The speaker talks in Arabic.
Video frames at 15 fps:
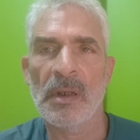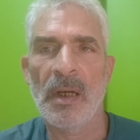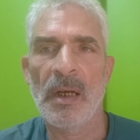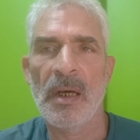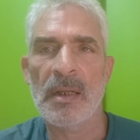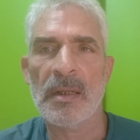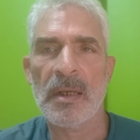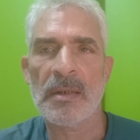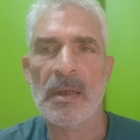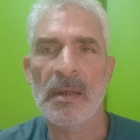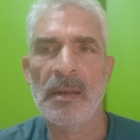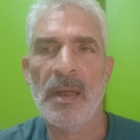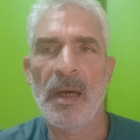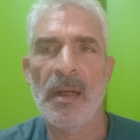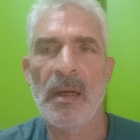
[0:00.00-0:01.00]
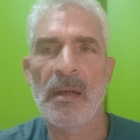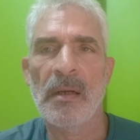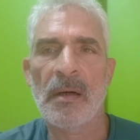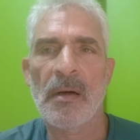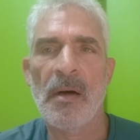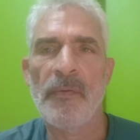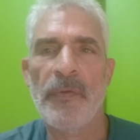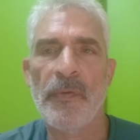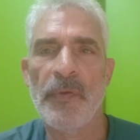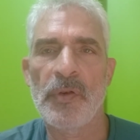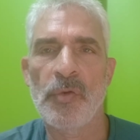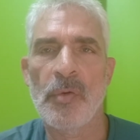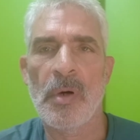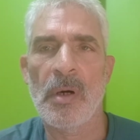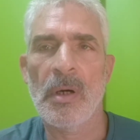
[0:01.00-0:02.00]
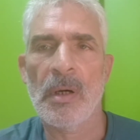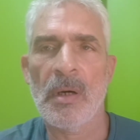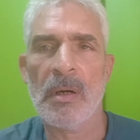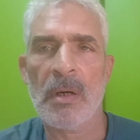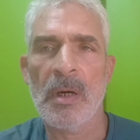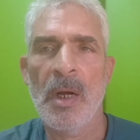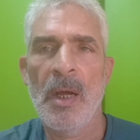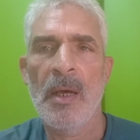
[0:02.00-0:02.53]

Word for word: اللي هتصلنا الى اللقاء في فيديو اخر